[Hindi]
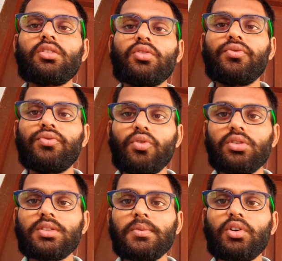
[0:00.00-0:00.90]
जो
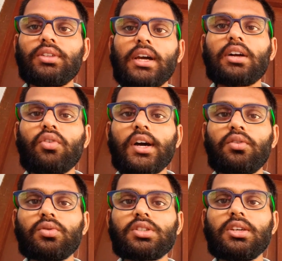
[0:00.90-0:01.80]
फ़ोन्स में होता है कॉयल
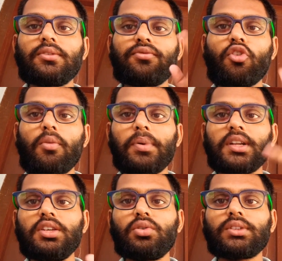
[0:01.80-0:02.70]
वो सिर्फ
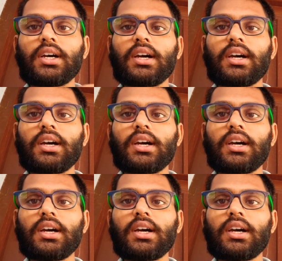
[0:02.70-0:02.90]
कॉपर ही होता